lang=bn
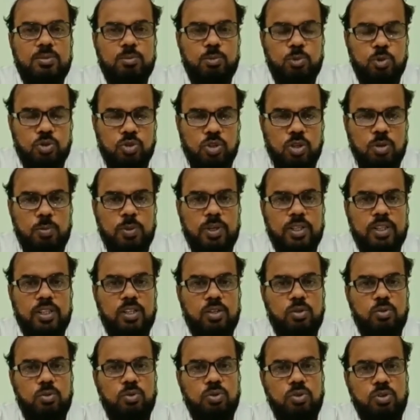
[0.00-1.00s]

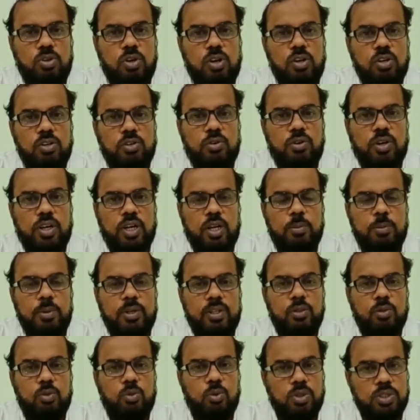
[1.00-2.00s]
মুসলমানদের উন্নয়ন
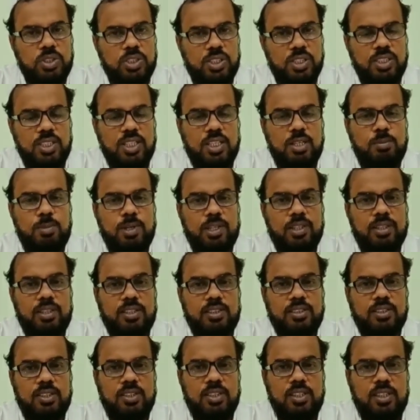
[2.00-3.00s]
করাবেন দশ হাজার
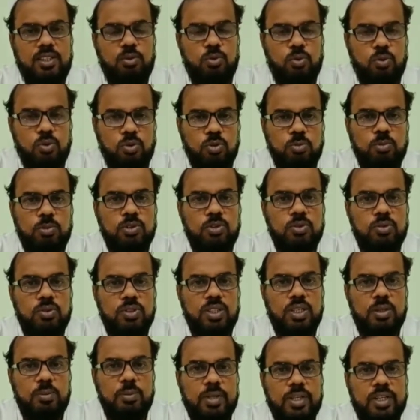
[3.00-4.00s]
মাদ্রাসা তিনি অনুমোদন
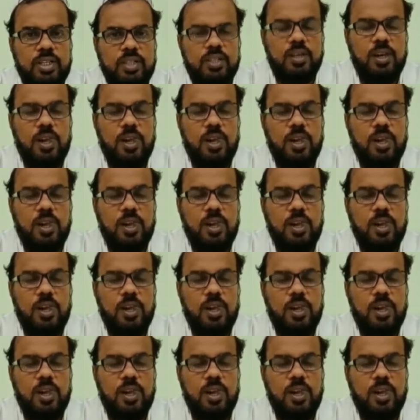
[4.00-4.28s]
দেবেন